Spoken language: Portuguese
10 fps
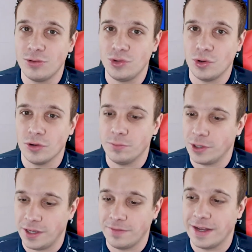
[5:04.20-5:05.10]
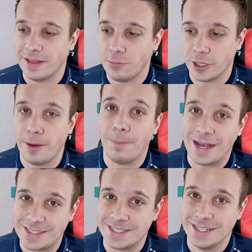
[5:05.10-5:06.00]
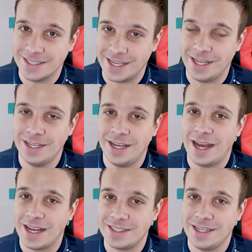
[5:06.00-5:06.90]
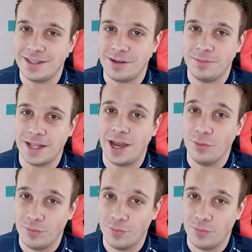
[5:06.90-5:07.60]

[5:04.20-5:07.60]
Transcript: o jogo, porque vai demorar bastante, hein? Assim que terminar eu